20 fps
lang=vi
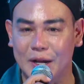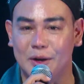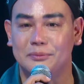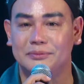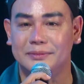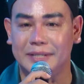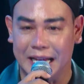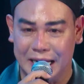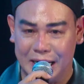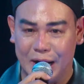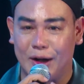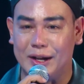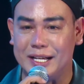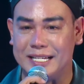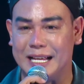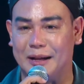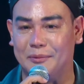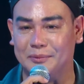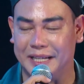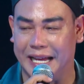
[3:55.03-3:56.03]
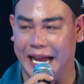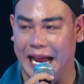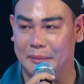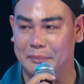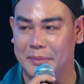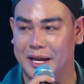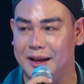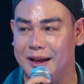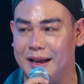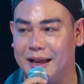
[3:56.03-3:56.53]
đúng chị nói xong thì
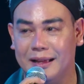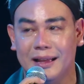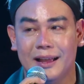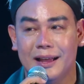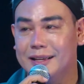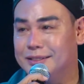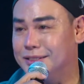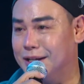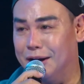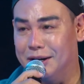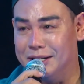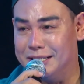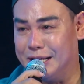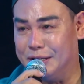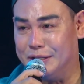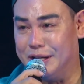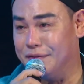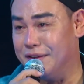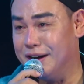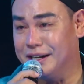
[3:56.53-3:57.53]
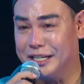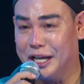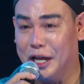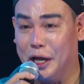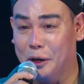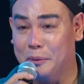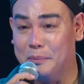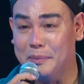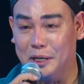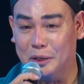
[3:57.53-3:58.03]
em mới nói là trời ơi sao chị vân chị
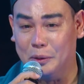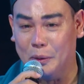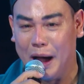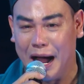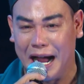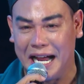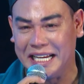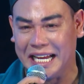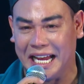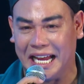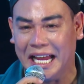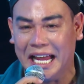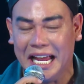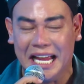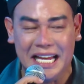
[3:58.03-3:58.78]
hiểu mình quá vậy